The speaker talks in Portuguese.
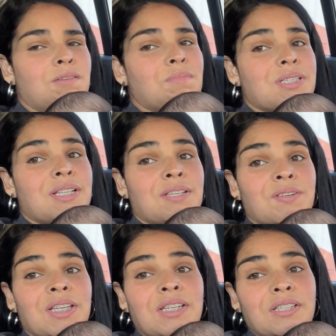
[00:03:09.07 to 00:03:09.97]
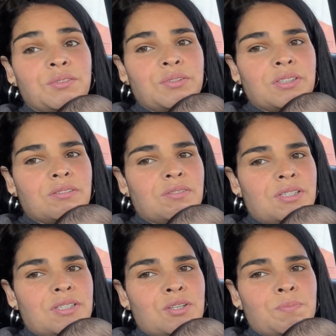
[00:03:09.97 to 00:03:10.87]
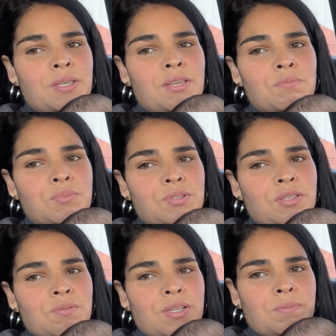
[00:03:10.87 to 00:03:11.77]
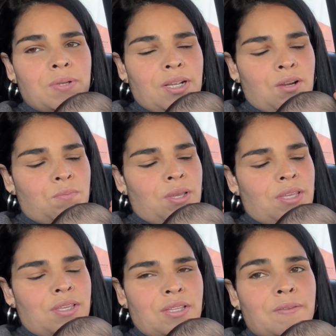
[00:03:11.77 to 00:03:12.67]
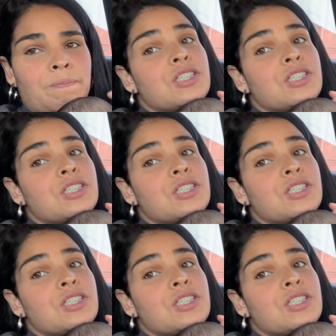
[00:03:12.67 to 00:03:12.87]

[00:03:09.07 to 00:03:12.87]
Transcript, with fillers: Mas ele estava gritando tanto ali que eu peguei um pouquinho ele para acalmar ele.